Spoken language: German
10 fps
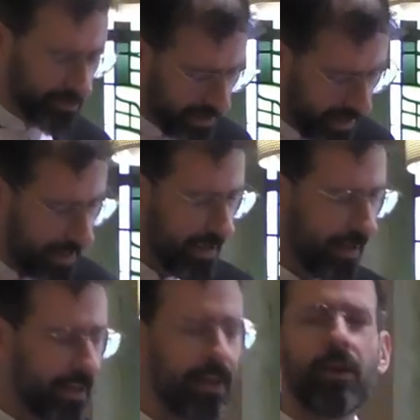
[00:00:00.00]
und
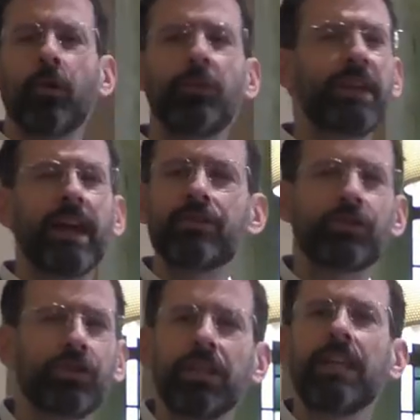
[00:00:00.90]
her, und er
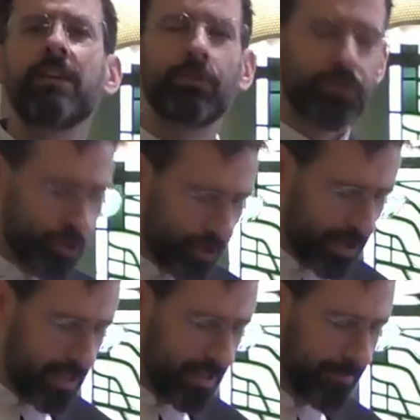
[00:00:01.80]
schrie und
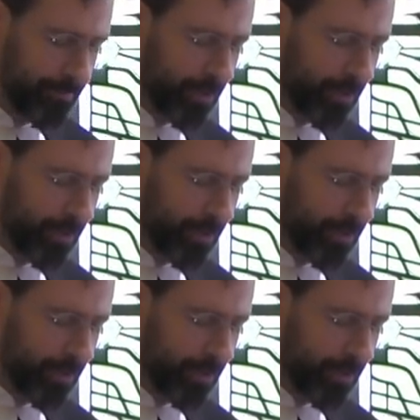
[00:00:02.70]
schrie.